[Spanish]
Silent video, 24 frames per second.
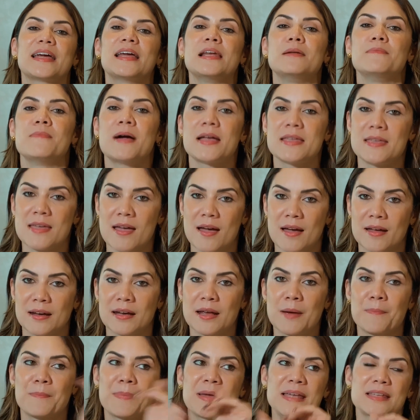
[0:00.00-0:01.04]
el
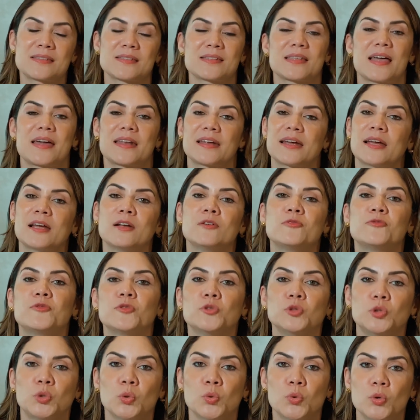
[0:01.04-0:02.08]
mañana, pensar en el
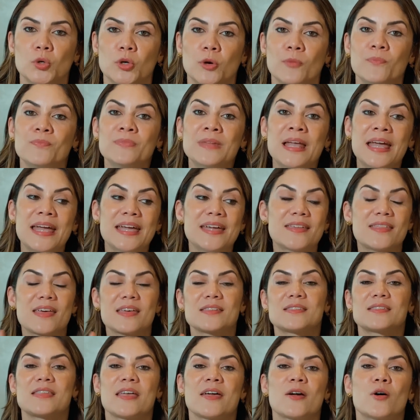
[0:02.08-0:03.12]
futuro. Y
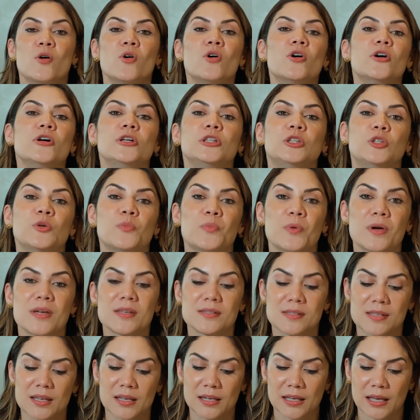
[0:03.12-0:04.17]
desde hoy tú
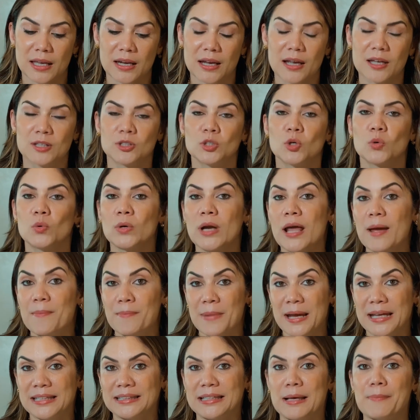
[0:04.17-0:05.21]
puedes ir creando una
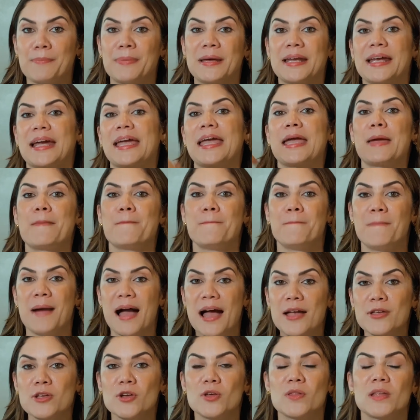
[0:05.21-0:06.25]
meta para que en
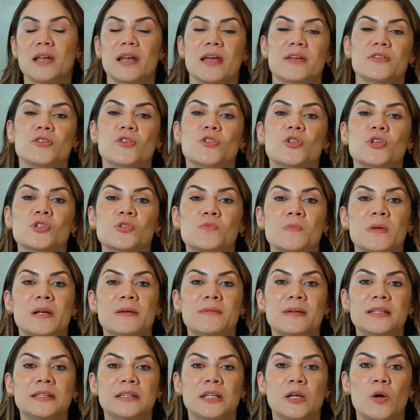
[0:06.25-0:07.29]
mayo del año
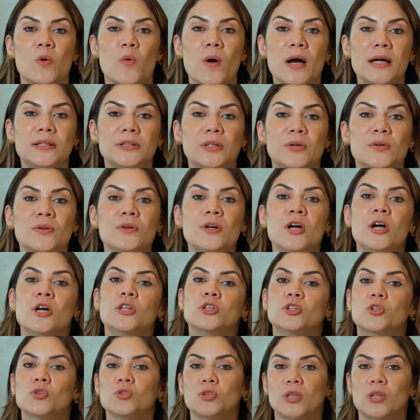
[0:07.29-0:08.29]
2024 tú